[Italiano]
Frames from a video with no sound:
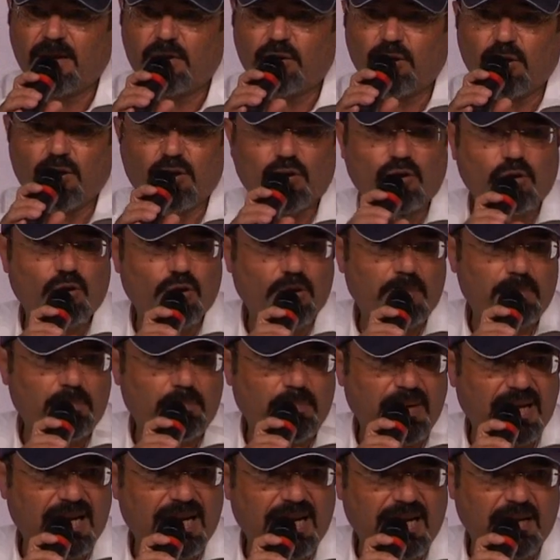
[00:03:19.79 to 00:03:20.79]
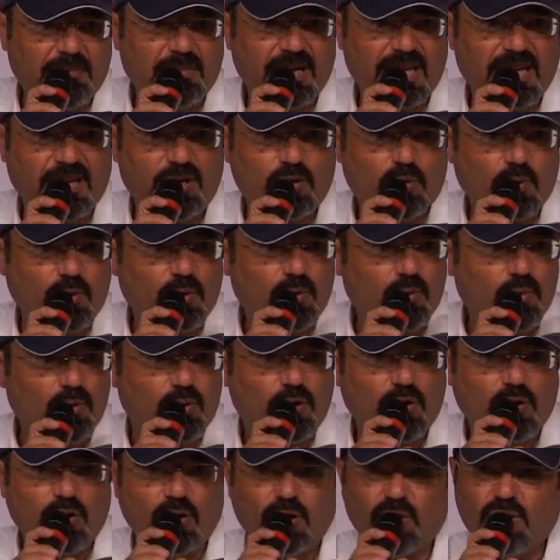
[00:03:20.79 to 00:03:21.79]
Tornò in Parlamento e
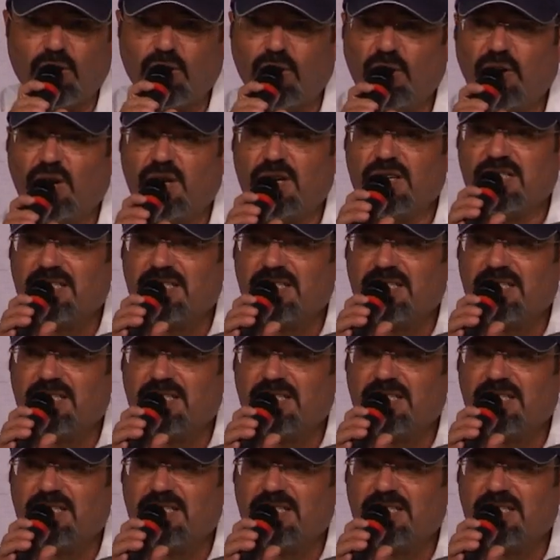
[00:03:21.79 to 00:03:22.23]
urlò